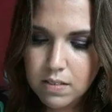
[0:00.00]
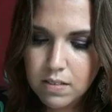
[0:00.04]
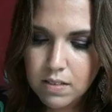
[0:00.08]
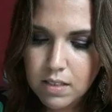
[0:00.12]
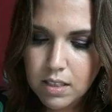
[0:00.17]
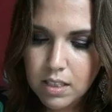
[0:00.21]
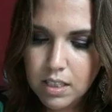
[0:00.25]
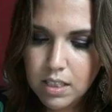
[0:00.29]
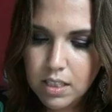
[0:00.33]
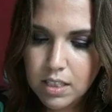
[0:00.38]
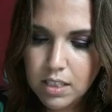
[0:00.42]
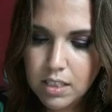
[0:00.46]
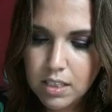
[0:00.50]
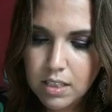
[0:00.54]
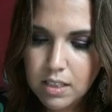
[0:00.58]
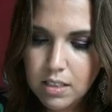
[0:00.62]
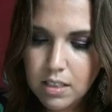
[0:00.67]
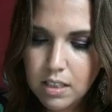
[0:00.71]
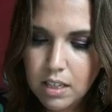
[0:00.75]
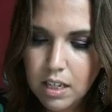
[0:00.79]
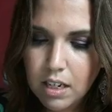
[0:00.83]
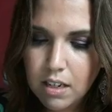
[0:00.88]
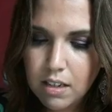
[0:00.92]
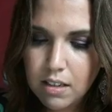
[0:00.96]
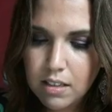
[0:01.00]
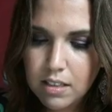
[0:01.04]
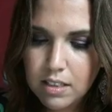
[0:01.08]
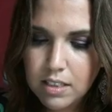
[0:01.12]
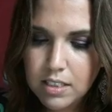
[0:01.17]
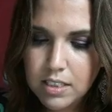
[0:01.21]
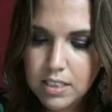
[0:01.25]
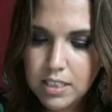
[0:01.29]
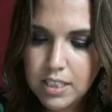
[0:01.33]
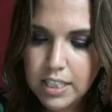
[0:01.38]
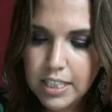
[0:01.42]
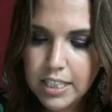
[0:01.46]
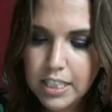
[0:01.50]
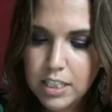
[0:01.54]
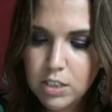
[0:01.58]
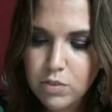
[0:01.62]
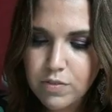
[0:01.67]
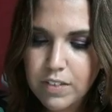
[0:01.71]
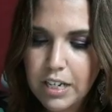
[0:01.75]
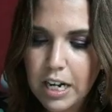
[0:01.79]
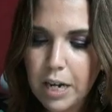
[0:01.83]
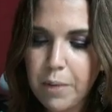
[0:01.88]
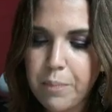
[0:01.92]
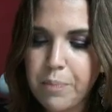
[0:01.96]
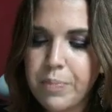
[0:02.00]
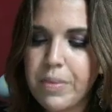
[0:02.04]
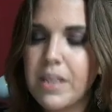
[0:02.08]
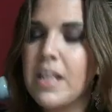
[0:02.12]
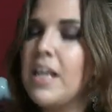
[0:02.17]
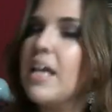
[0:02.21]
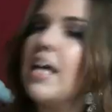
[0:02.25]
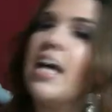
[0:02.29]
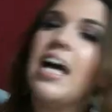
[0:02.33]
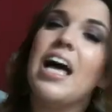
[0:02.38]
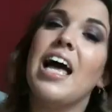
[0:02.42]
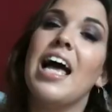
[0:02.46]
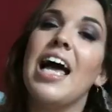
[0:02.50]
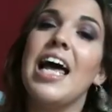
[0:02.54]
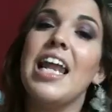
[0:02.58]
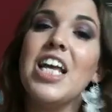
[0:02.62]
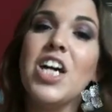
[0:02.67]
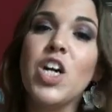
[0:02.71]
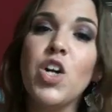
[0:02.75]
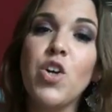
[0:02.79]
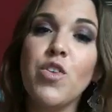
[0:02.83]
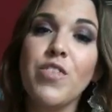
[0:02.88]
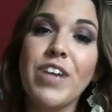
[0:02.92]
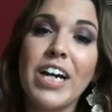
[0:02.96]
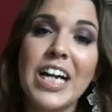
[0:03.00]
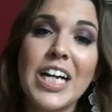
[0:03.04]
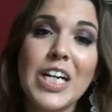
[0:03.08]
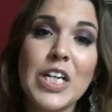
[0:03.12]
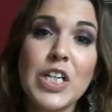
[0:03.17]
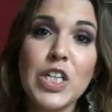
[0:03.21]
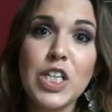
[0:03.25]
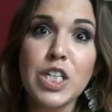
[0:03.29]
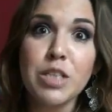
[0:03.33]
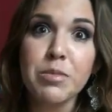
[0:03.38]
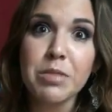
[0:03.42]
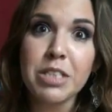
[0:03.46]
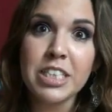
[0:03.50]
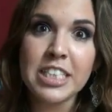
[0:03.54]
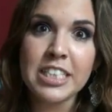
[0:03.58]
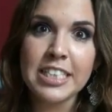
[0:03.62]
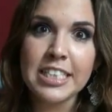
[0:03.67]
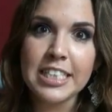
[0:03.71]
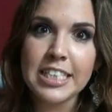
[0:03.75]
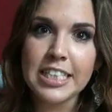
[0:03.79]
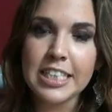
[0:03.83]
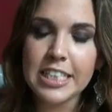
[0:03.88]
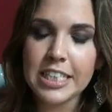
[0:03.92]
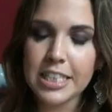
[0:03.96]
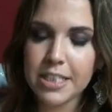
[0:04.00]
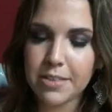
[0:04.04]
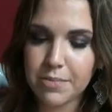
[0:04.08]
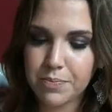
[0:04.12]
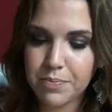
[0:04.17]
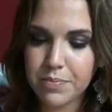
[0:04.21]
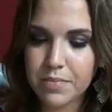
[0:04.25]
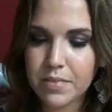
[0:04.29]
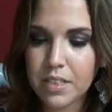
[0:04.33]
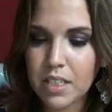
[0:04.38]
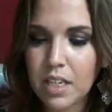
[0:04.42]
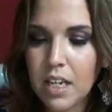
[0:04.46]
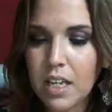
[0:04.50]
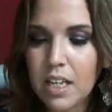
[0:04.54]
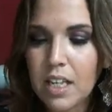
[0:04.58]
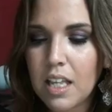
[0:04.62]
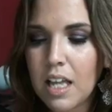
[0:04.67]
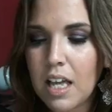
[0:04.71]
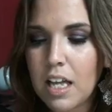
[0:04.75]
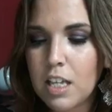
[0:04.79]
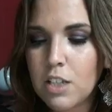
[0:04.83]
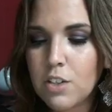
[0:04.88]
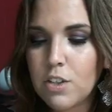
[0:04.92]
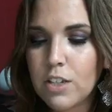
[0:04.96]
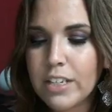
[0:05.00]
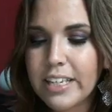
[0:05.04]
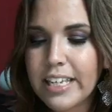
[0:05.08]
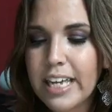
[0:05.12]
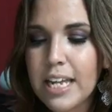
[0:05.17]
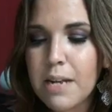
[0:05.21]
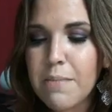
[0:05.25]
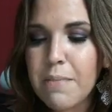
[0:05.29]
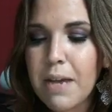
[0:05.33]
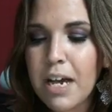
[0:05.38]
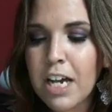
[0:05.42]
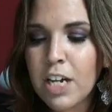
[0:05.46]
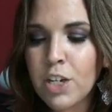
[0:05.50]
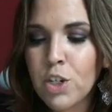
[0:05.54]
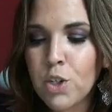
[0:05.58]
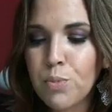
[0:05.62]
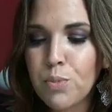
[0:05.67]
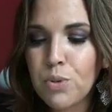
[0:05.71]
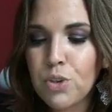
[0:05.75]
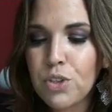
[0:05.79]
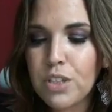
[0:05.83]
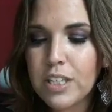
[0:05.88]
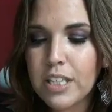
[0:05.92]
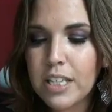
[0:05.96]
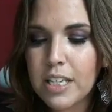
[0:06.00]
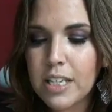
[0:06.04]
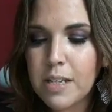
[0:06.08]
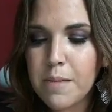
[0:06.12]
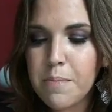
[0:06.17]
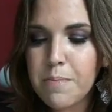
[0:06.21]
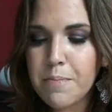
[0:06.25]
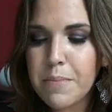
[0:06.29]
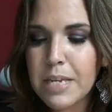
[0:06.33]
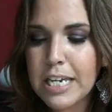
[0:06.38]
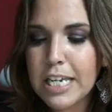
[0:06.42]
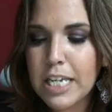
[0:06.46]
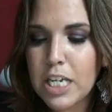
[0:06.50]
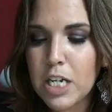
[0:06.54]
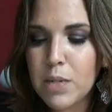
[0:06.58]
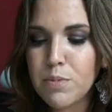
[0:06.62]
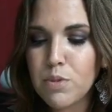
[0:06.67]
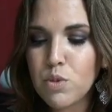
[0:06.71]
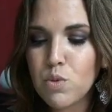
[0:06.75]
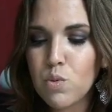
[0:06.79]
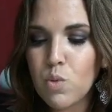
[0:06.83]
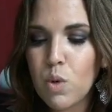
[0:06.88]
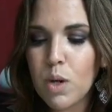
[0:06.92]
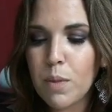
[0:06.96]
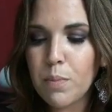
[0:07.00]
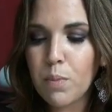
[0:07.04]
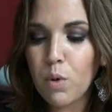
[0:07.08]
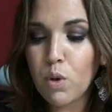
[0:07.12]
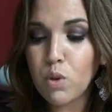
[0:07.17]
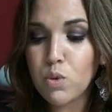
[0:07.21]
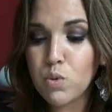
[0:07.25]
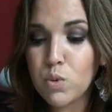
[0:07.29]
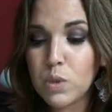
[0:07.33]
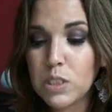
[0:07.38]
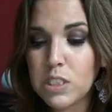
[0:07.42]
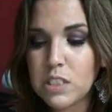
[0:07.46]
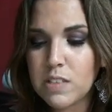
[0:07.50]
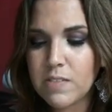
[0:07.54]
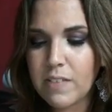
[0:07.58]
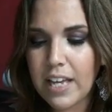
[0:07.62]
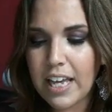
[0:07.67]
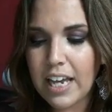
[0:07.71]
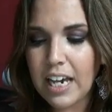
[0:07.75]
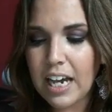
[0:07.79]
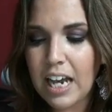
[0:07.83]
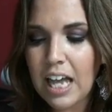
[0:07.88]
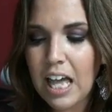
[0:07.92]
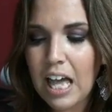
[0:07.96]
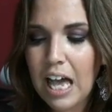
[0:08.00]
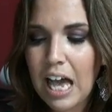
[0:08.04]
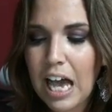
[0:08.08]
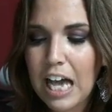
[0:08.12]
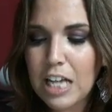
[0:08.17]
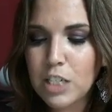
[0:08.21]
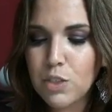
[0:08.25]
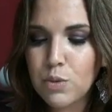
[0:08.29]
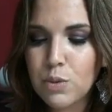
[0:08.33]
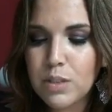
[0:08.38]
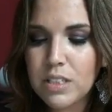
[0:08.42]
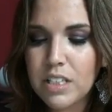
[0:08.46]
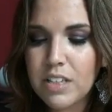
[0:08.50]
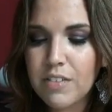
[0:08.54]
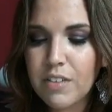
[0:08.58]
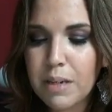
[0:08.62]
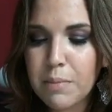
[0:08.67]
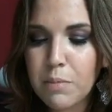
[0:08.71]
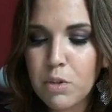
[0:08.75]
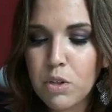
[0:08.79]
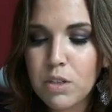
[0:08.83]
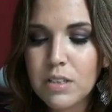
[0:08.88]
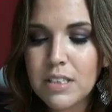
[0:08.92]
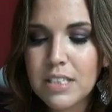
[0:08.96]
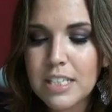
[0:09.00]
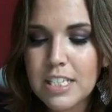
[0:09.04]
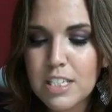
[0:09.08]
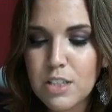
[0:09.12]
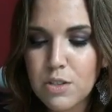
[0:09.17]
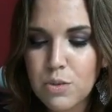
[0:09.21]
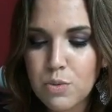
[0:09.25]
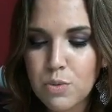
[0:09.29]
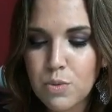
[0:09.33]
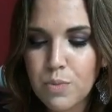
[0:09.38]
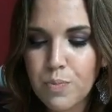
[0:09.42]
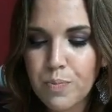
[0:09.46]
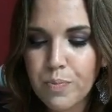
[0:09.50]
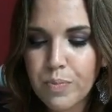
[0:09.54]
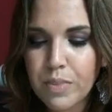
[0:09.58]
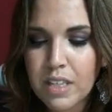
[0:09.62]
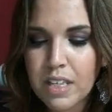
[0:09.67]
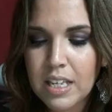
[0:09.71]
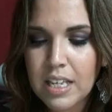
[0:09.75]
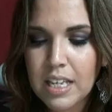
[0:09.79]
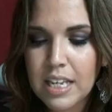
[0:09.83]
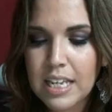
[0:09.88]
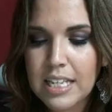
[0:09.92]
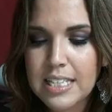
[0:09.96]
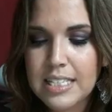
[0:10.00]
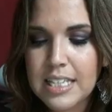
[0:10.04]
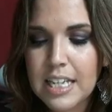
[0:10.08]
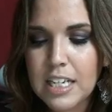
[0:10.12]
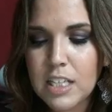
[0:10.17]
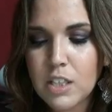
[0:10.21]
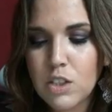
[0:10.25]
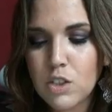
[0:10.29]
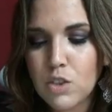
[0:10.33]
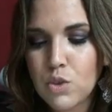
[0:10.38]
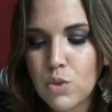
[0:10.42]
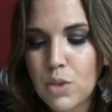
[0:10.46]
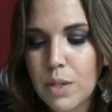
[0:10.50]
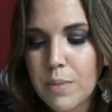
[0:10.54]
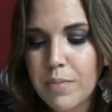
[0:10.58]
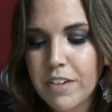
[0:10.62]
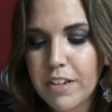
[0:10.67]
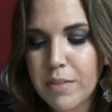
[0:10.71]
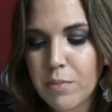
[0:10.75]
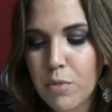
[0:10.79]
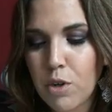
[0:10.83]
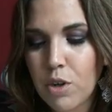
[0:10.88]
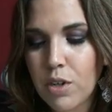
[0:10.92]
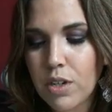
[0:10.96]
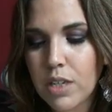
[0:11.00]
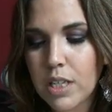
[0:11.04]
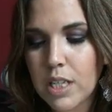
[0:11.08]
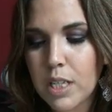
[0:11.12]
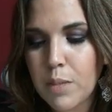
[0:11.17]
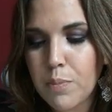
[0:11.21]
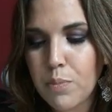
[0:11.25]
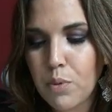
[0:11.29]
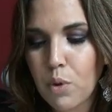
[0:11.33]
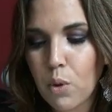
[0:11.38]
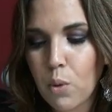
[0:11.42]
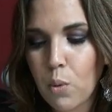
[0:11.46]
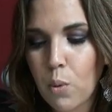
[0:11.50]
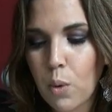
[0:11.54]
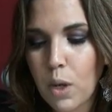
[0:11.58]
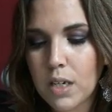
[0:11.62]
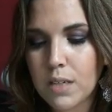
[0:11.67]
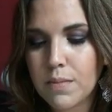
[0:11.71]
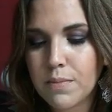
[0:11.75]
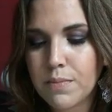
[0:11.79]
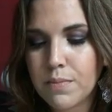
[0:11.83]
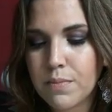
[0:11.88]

Voilà. Alors, liste des questions. Voilà. Alors, on va commencer. De quelle marque beauté, make-up, soins, produits divers as-tu été vraiment déçue Et celle que tu aimes vraiment et pourquoi